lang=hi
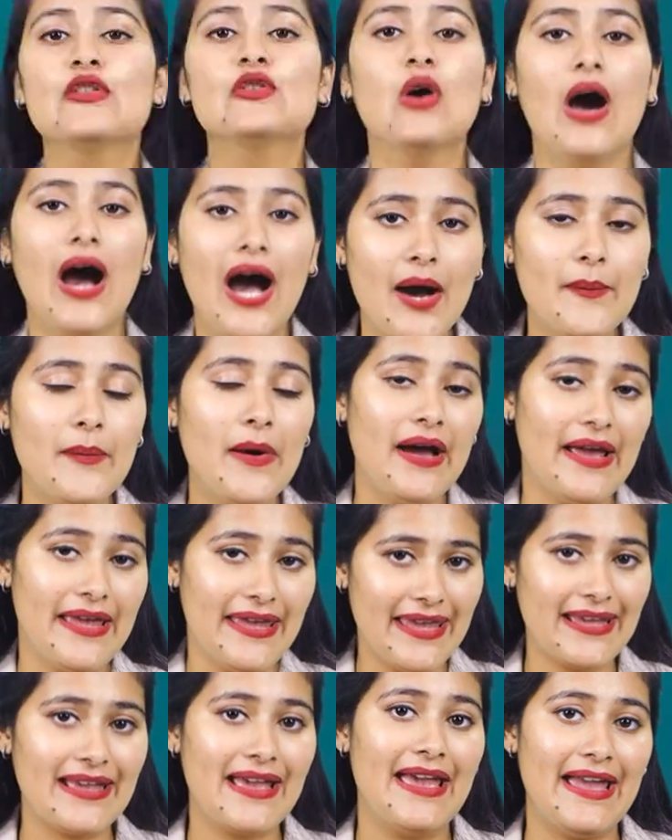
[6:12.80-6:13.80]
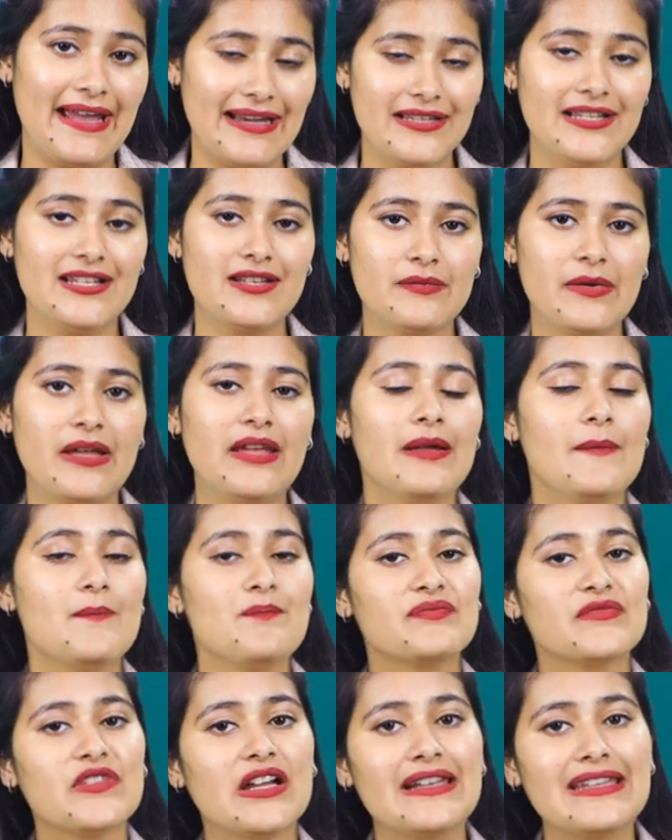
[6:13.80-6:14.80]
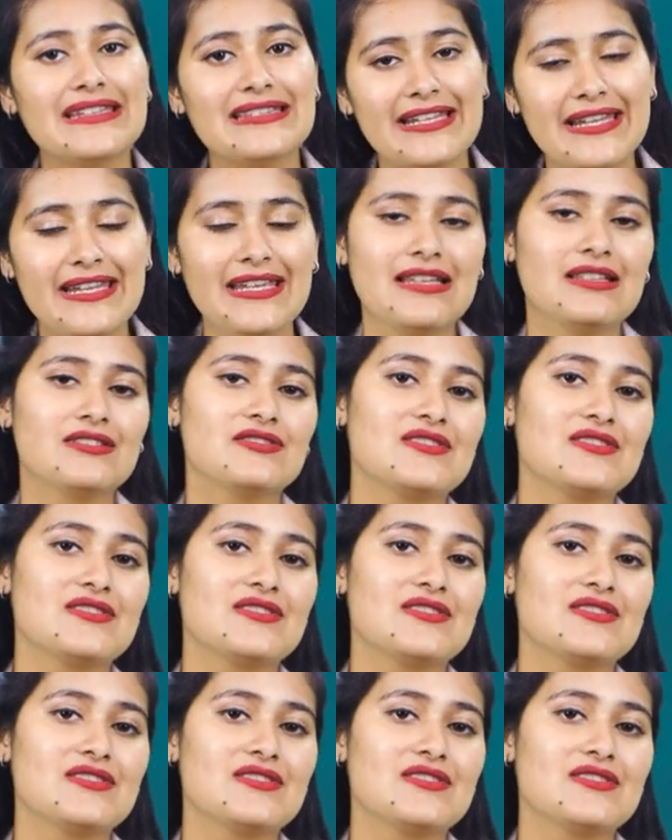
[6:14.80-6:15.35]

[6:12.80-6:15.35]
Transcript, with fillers: तो आप एक हेक्टर में 33